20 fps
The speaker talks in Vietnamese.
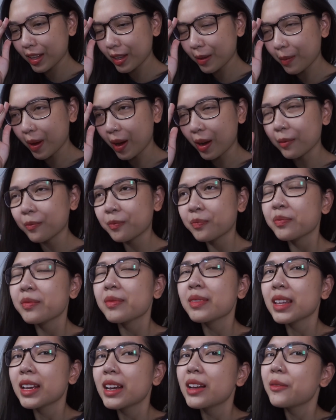Nhưng mà
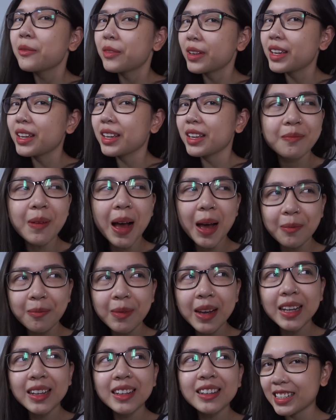vì bạn
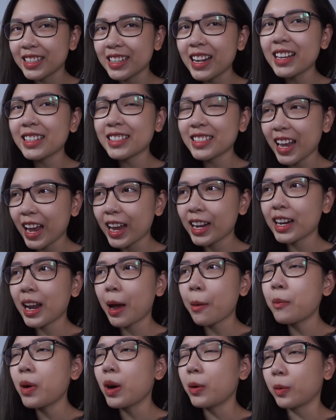mình chính là Sen
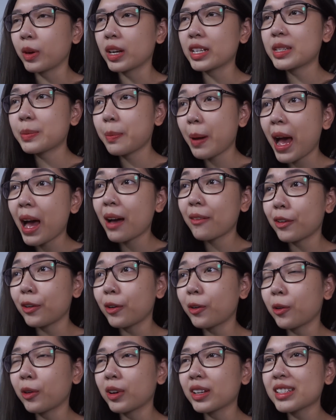đã mở một cái spa và
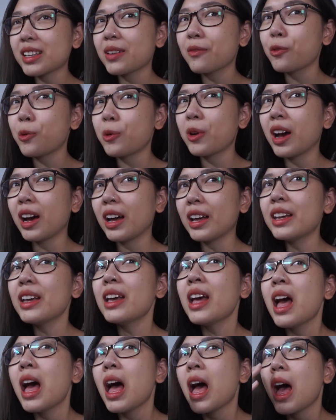nó có cái dịch vụ
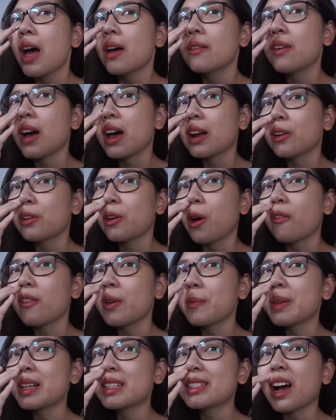đấy, và nó nói
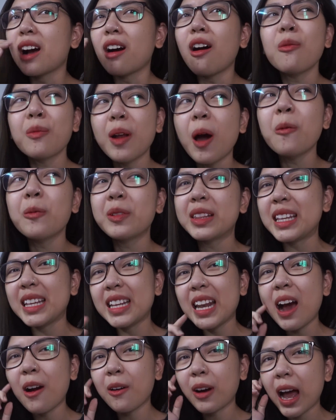với mình rằng không đau một
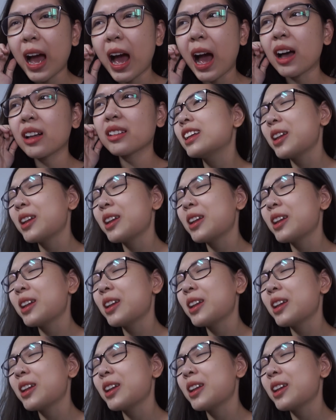tí nào cả.